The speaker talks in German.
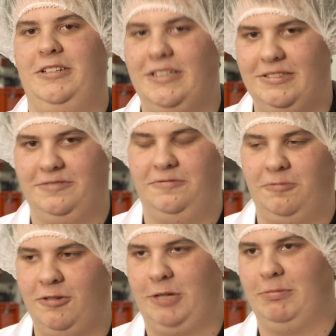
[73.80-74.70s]
Hier
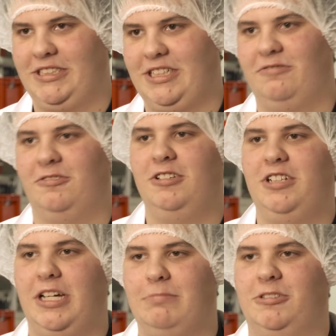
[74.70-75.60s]
fühle ich mich sehr wohl,
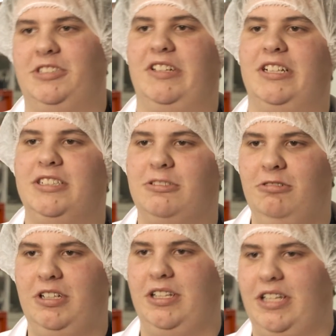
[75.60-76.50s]
die Atmosphäre ist
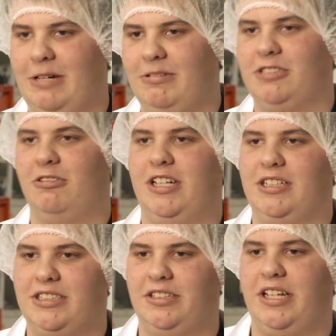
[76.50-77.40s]
gut, die
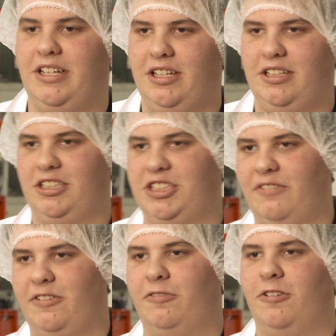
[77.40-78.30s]
Arbeitskollegen sind nett, die
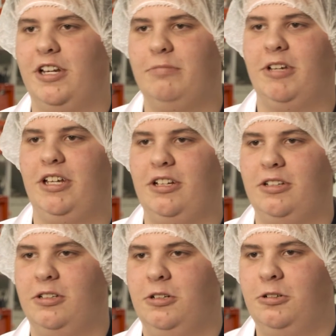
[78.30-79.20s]
Chefin fördert mich
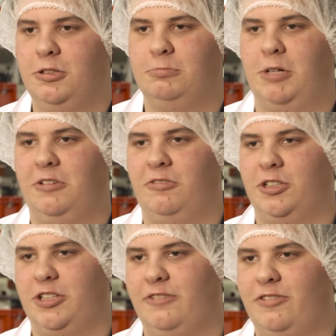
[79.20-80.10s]
und es macht
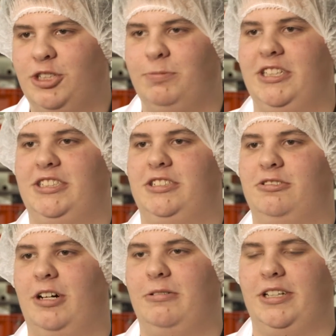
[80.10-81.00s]
sehr viel Spaß, hier
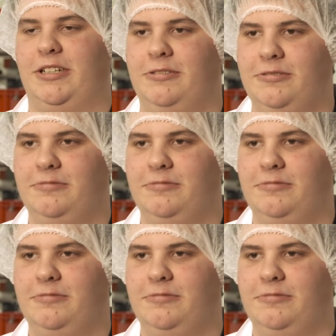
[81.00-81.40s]
zu arbeiten.